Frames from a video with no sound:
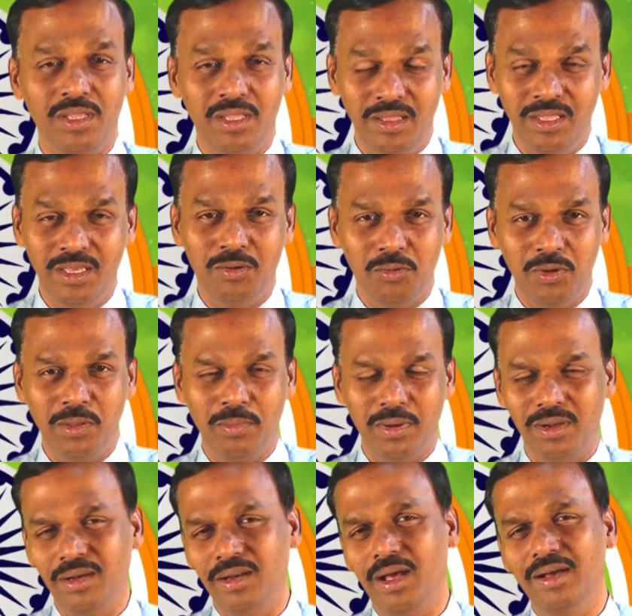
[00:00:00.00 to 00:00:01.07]
ஒரு இந்திய
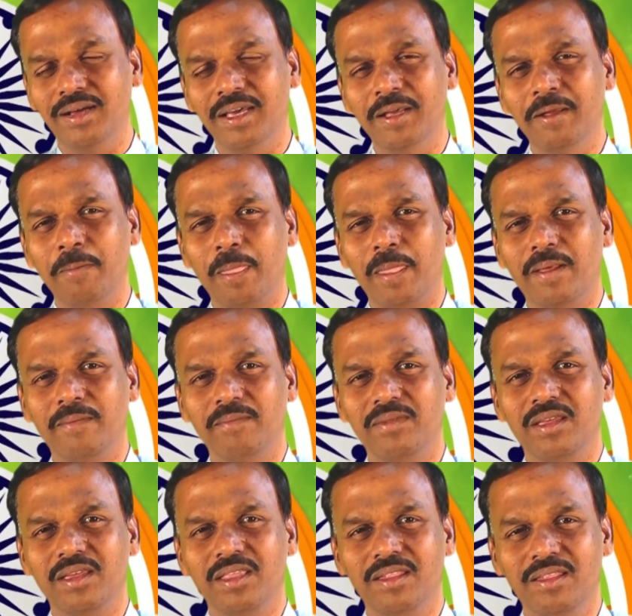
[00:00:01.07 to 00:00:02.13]
குடிமகனாக
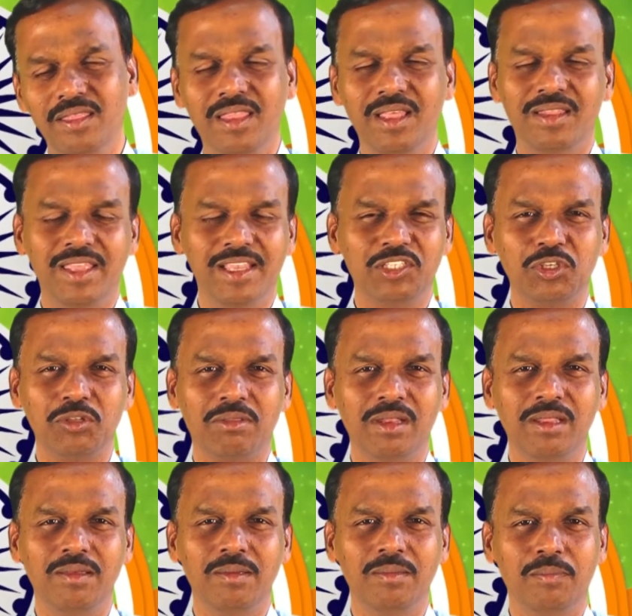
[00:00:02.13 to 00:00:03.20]
இந்த
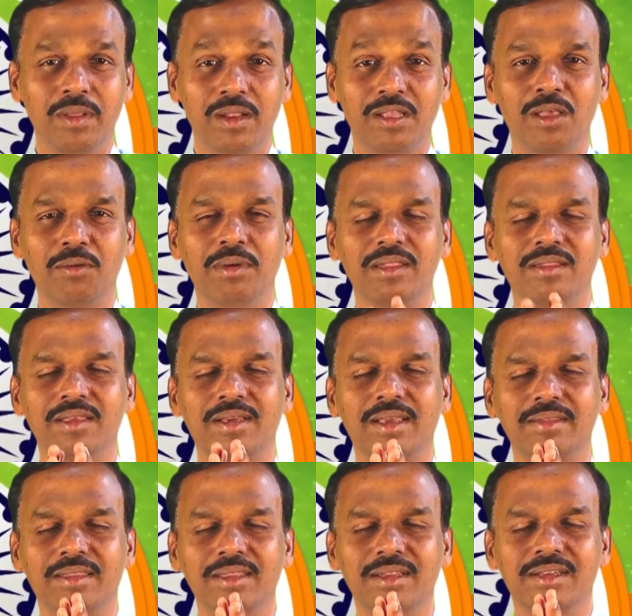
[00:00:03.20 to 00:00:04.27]
தேசத்தில் பெருக்க வைத்த
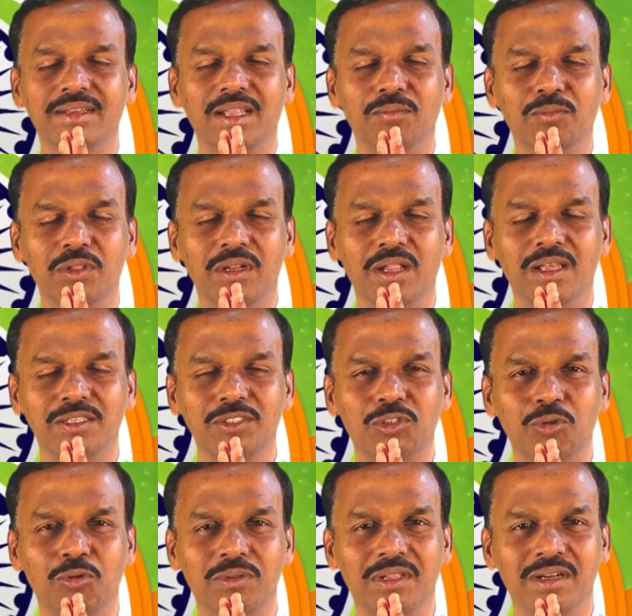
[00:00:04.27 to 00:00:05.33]
கத்தருக்கு நான் முதலாவது
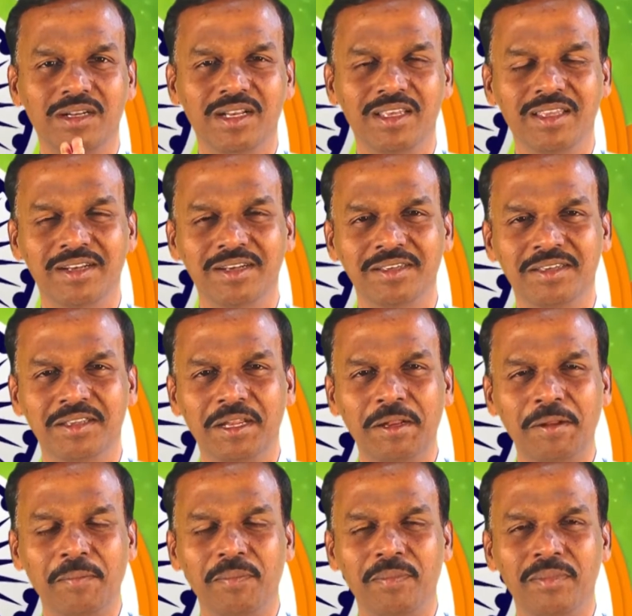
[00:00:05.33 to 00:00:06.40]
ஸ்தோத்திரங்களை
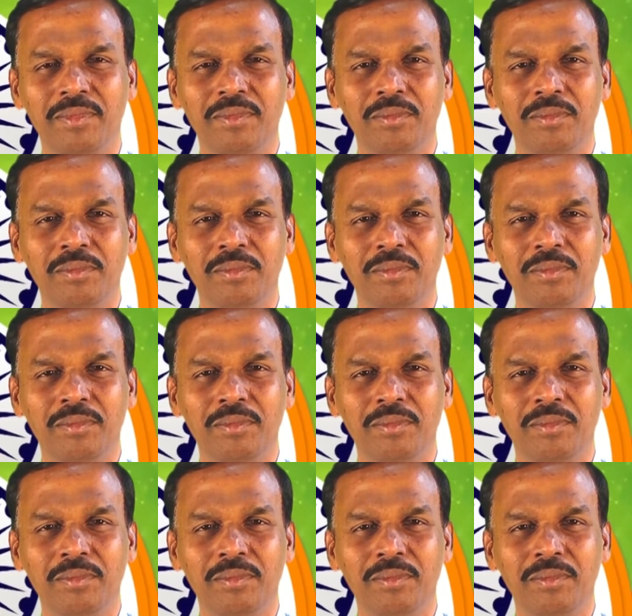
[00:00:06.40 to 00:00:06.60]
ஏறெடுக்கிறேன்